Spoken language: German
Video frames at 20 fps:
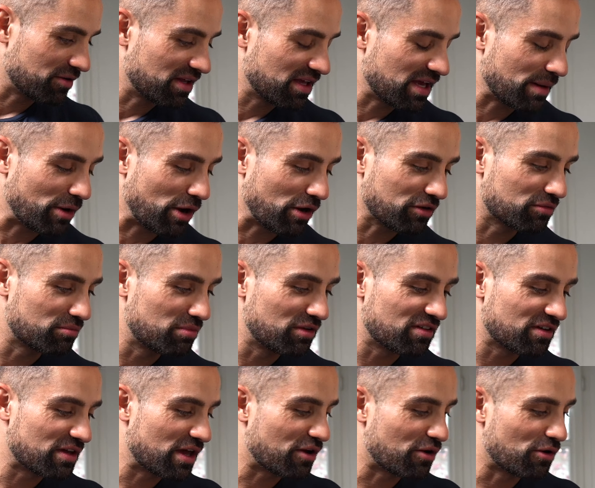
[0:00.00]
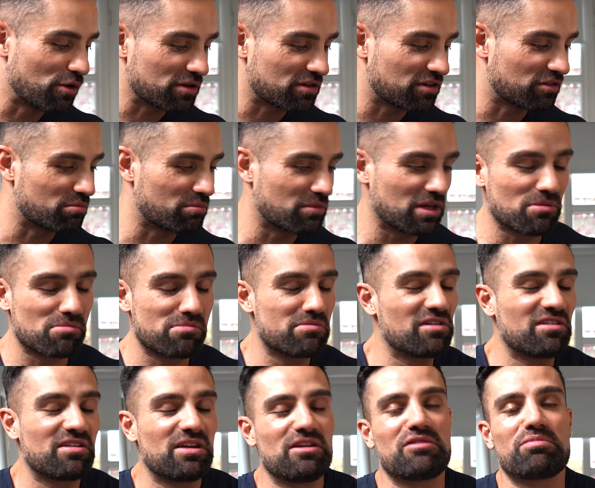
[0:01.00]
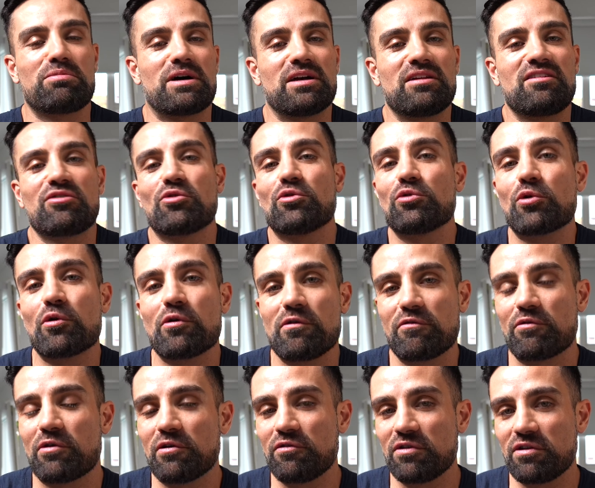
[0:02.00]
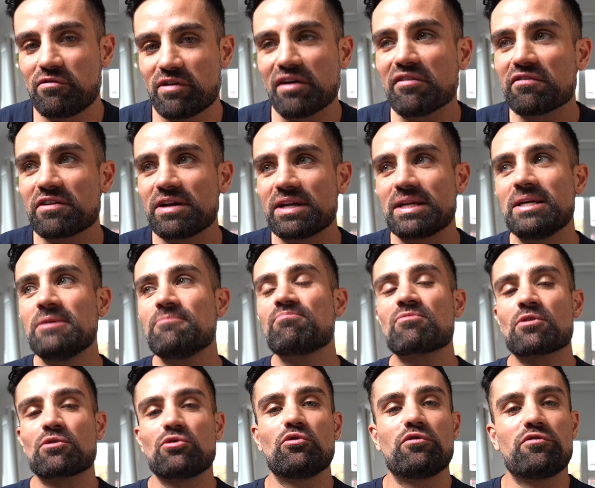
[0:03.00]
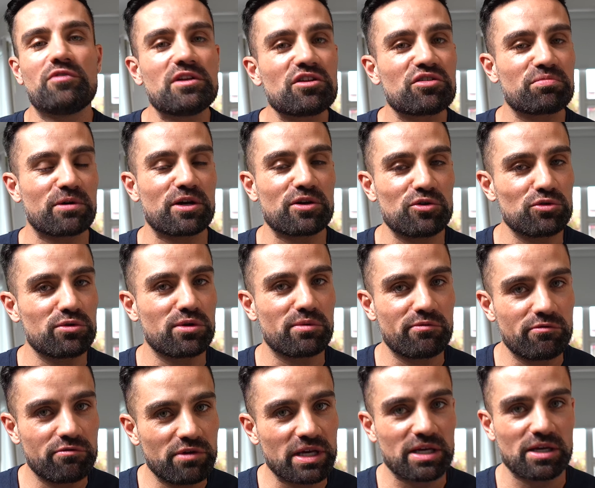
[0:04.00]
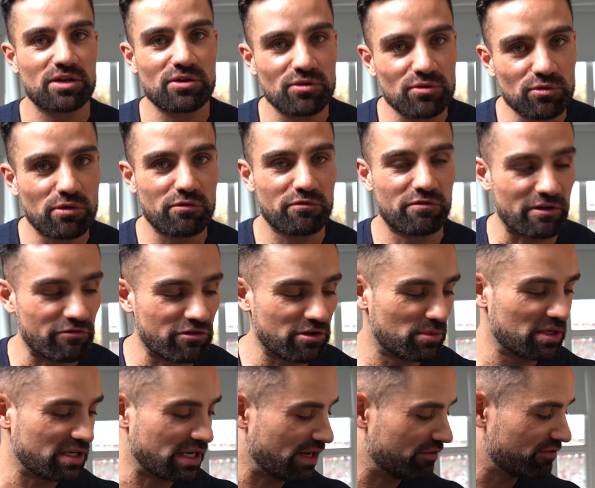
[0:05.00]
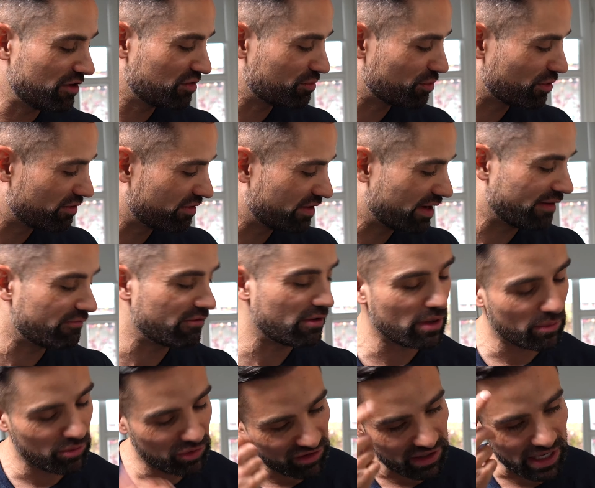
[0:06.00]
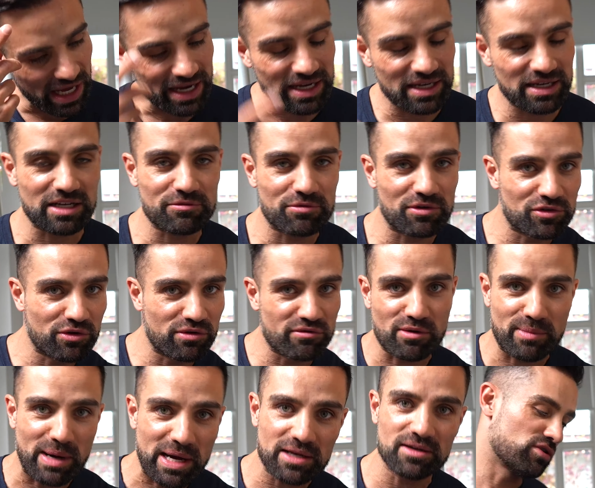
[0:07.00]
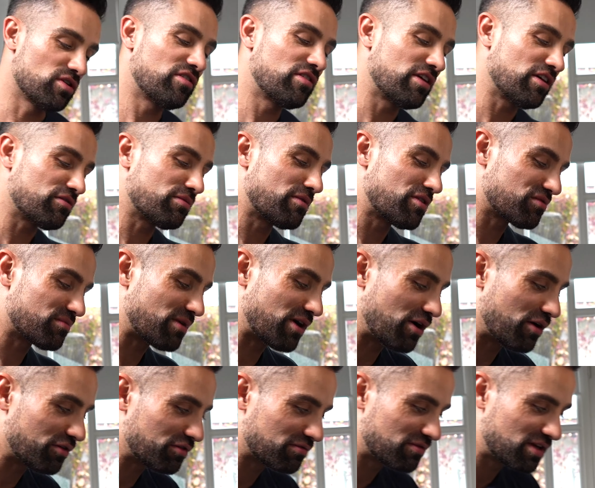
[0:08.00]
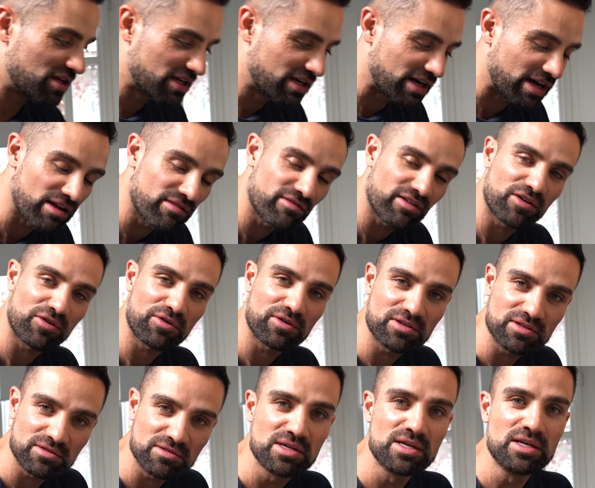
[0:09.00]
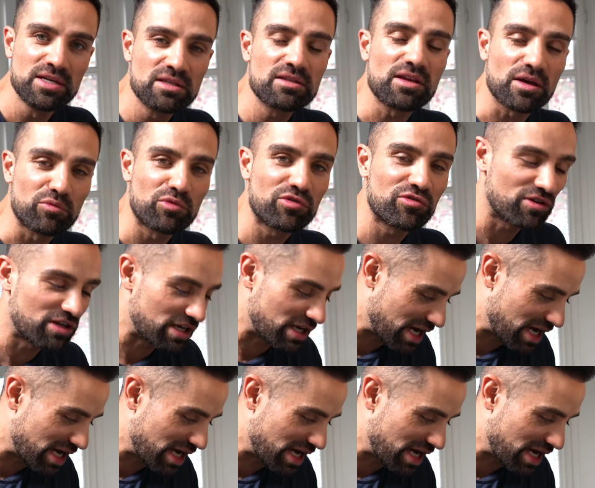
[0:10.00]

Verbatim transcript: Und ich habe auch so ein bisschen geguckt, so mir ein bisschen Inspiration holen wollen für die Waffeln. Und du findest bei YouTube YouTube wirklich nur Waffeln mit Eiweißpulver. Haben wir mal ein bisschen nachgedacht, was können wir machen? Jetzt testen wir das mal aus und wenn die geil wären, Leute, dann müsst ihr die